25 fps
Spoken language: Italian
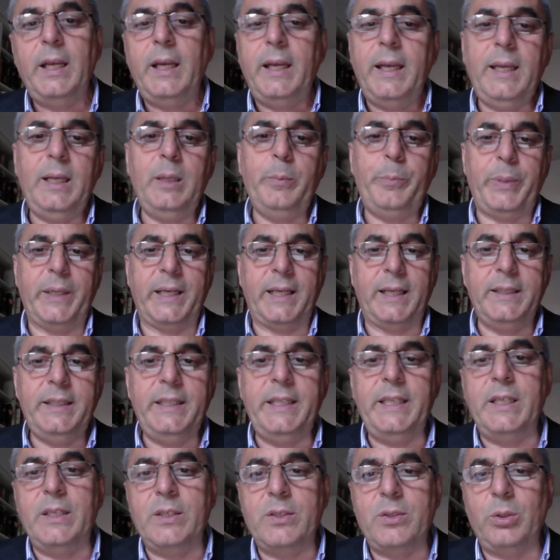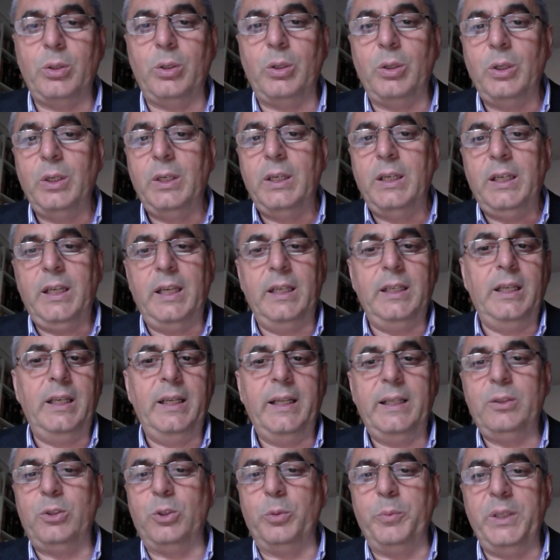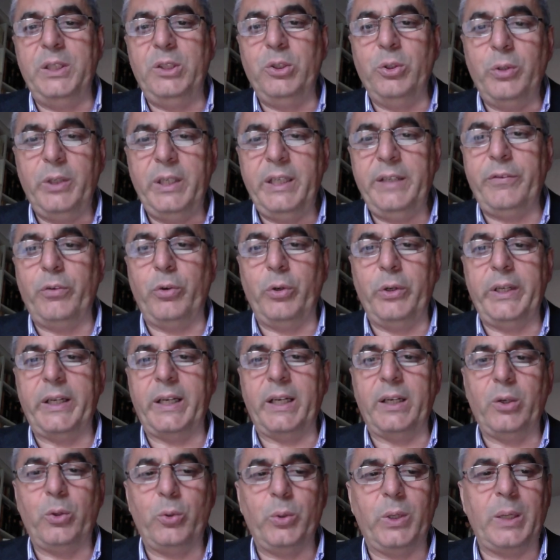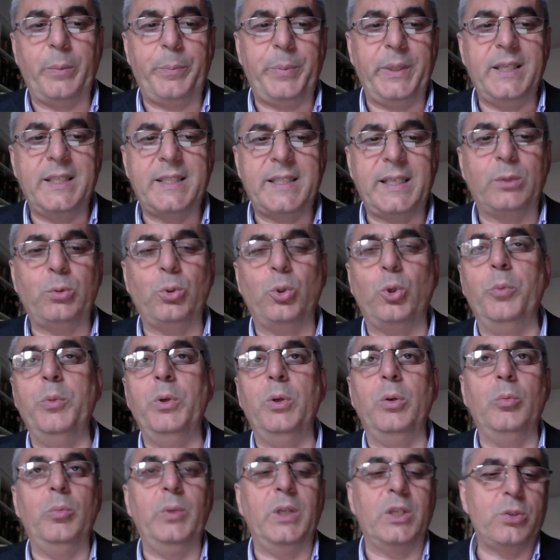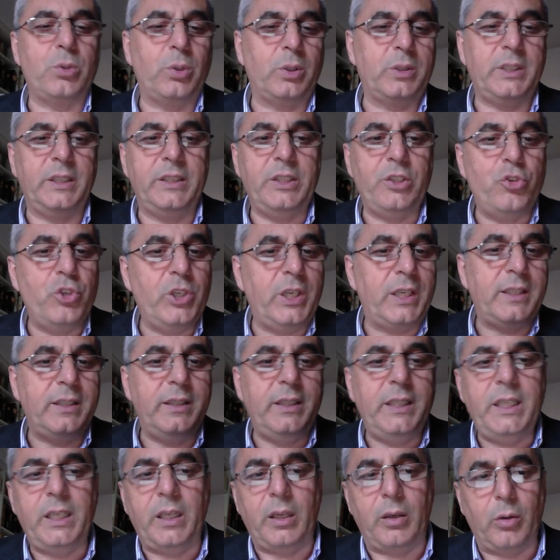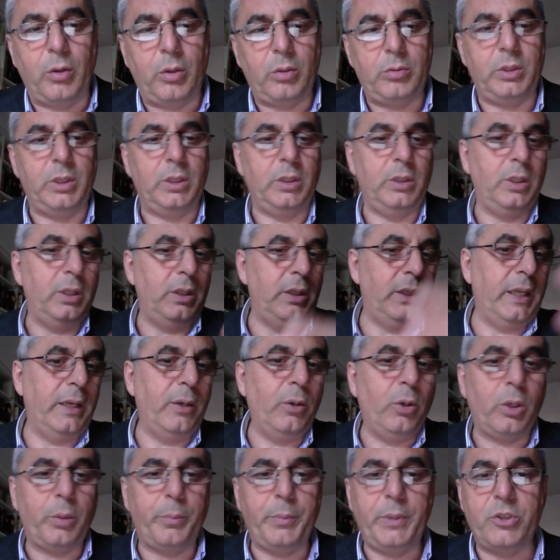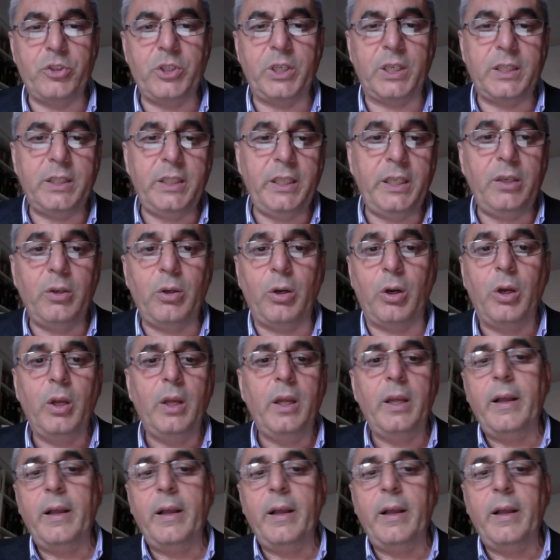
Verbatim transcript: E il paradiso, che nell'Alto Medioevo era ancora pensato come una sorta di giardino, di, di enorme giardino,